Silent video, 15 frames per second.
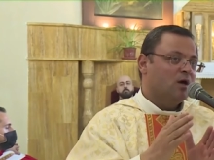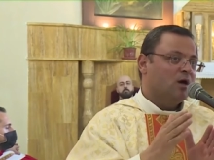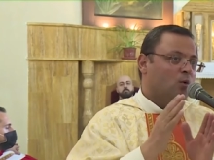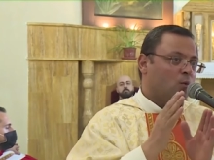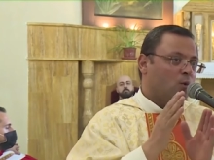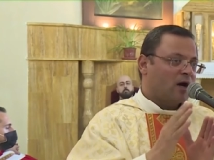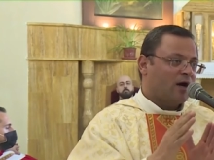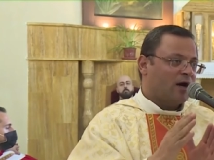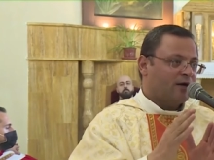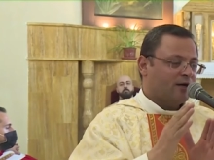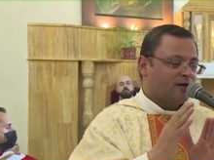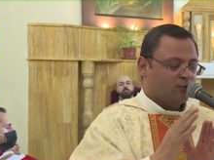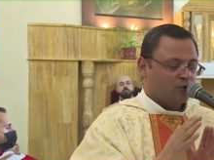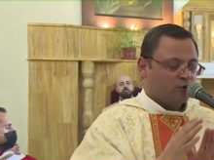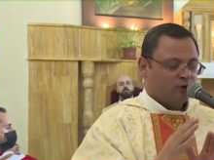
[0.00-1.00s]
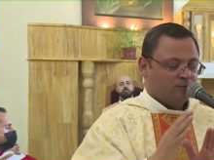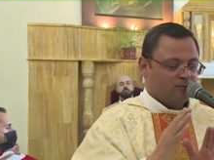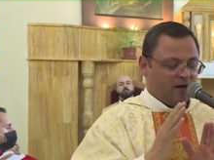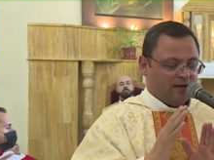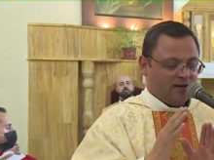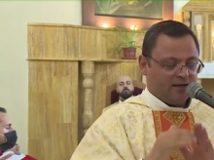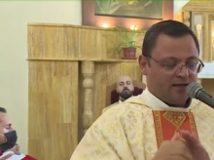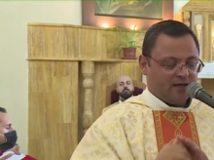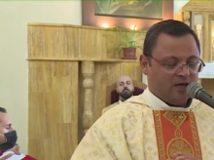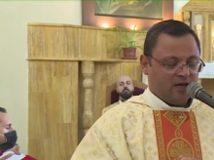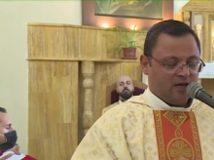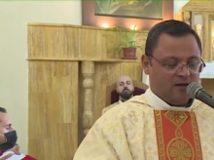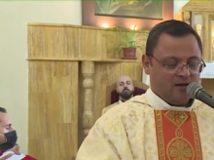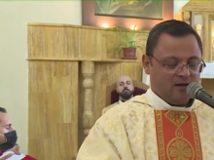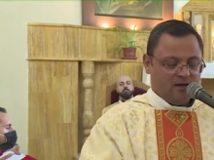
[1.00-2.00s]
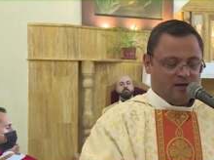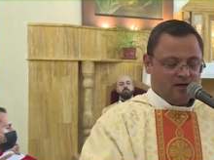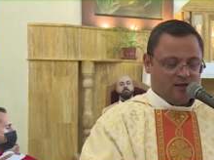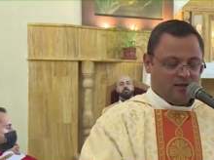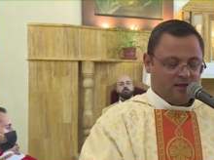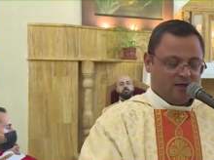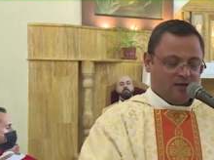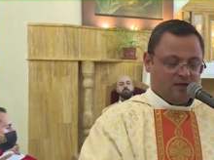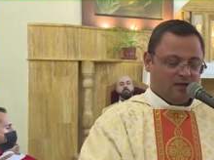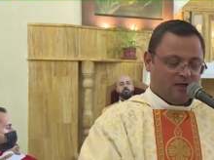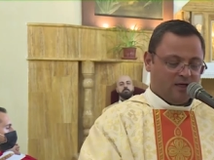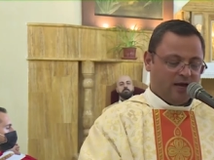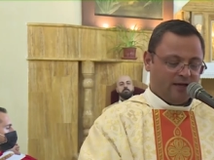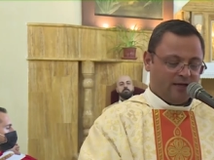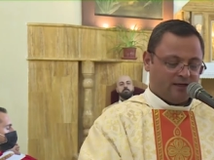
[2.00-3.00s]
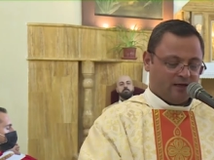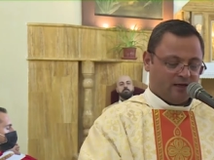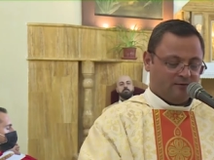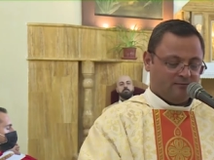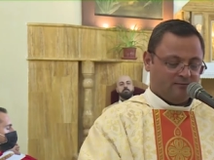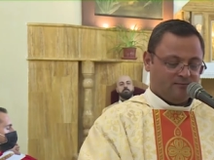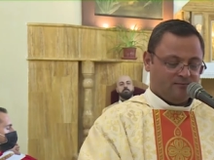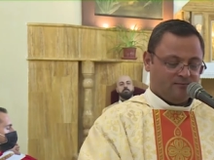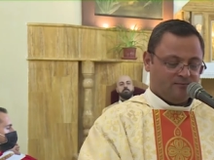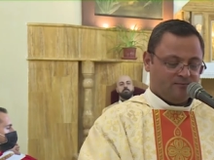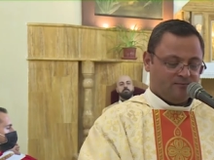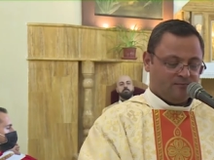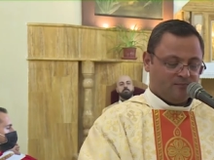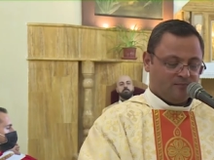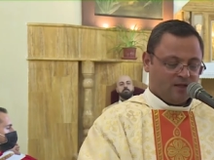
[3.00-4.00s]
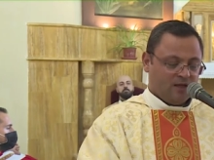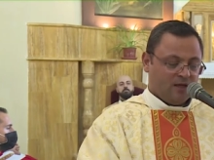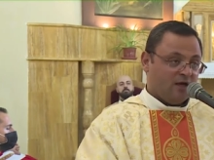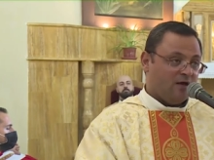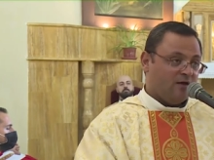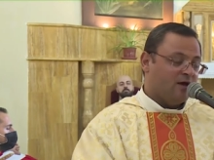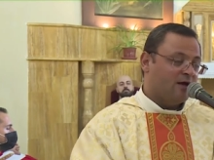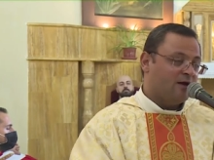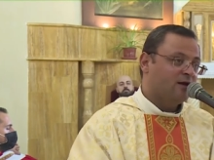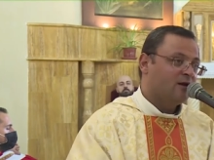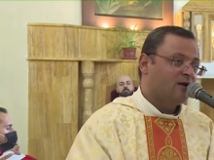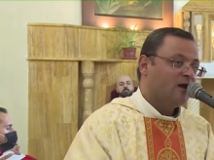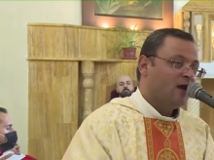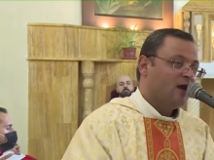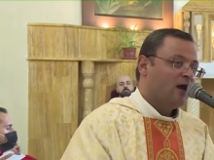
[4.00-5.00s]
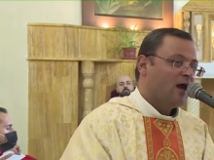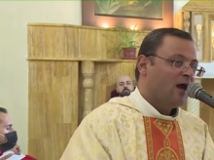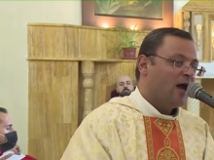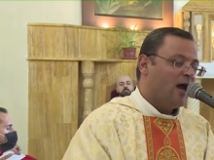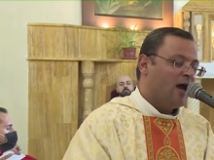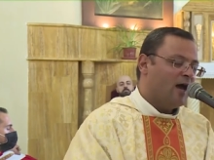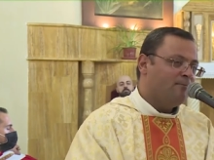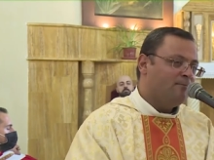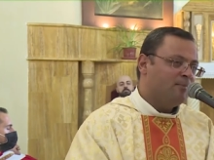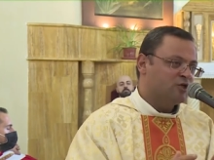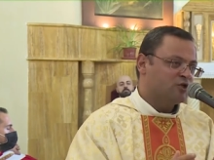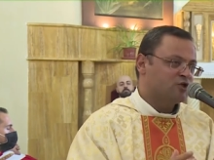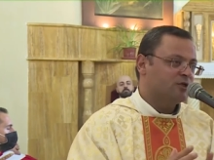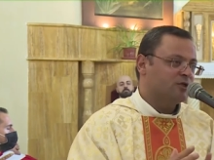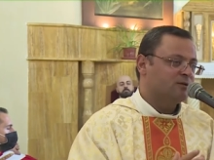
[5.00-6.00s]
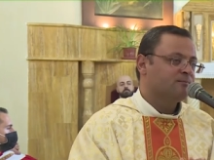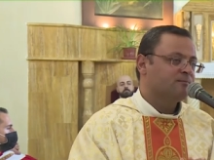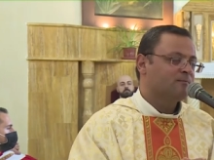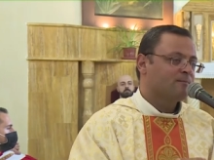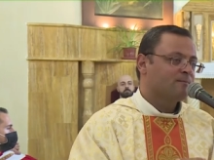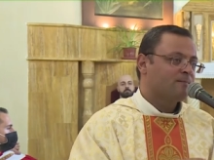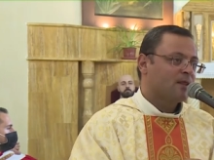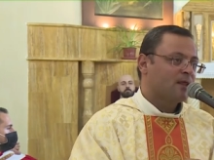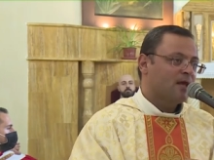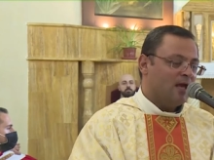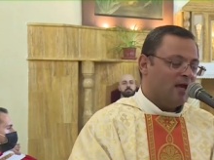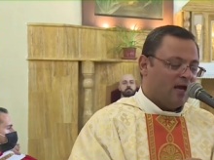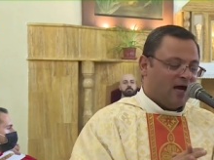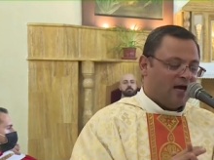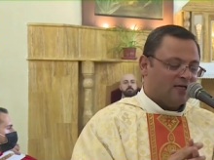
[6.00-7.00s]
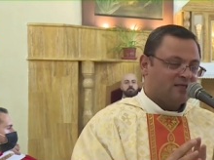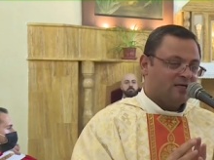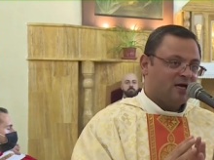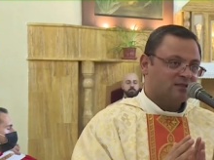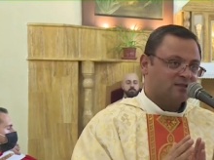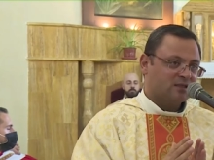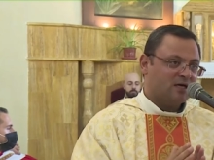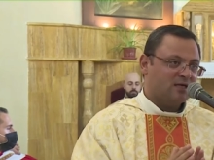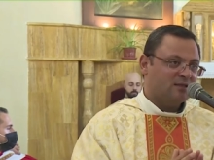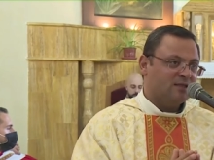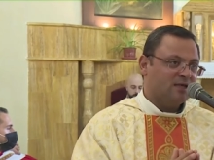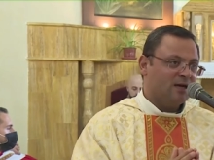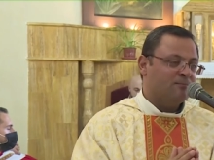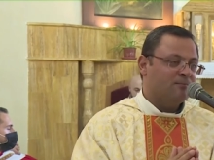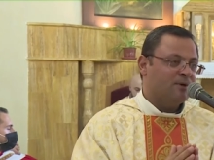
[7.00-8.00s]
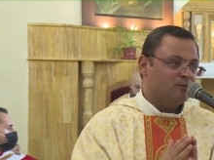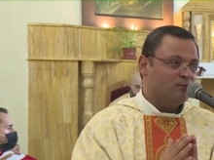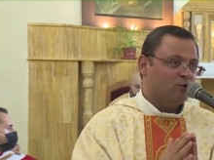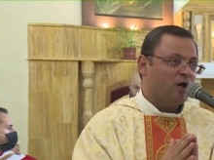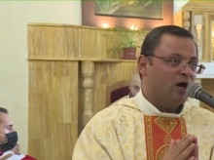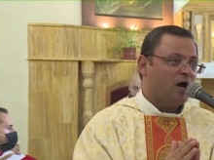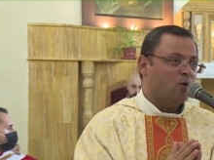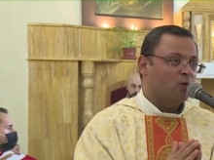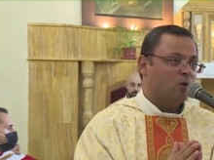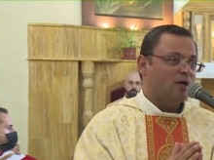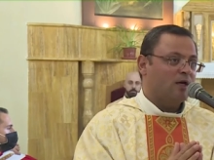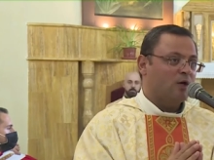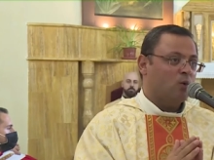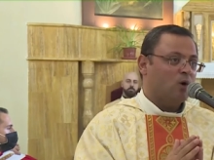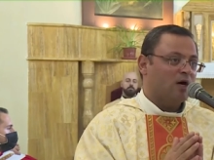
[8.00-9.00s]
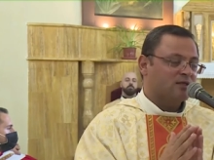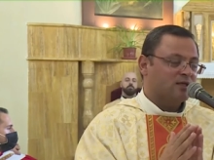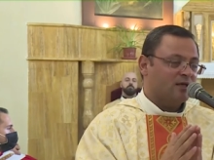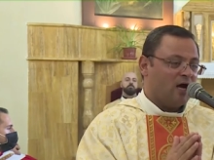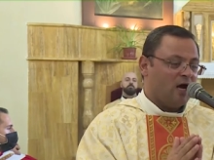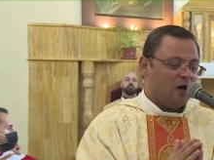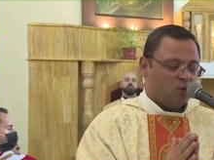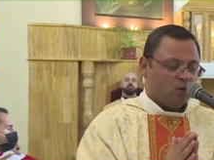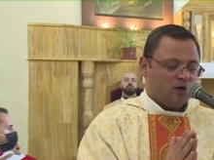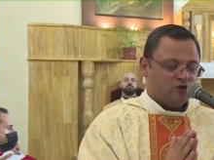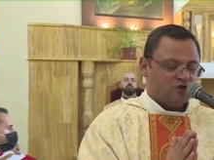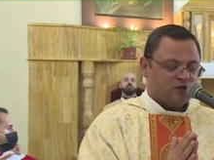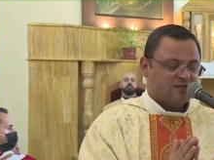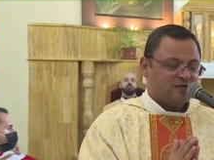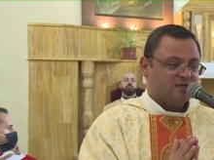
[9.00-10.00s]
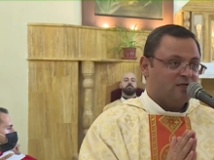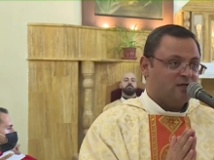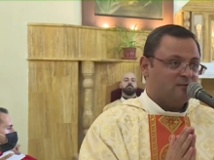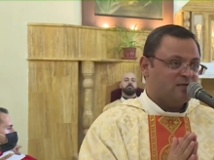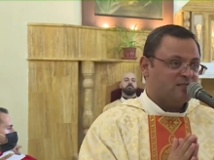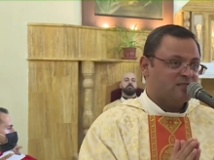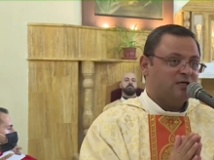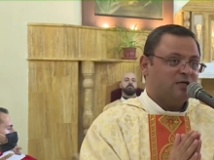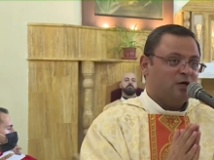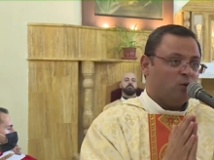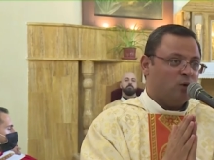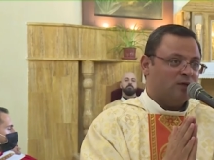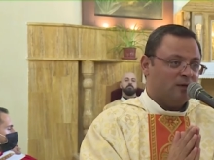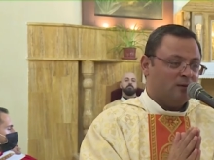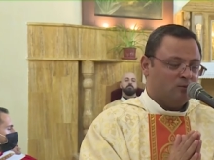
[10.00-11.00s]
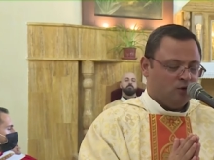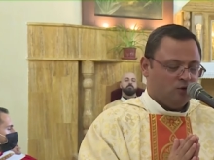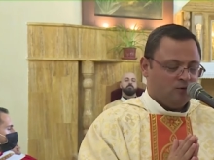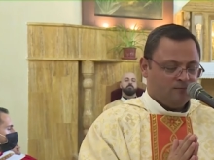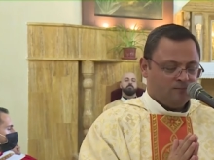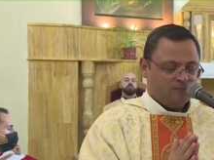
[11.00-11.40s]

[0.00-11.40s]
وقرب قربانك للهيكل إذا أهم شيء حتى أتقدم من مناولي وأتناول جسد المسيح ودمه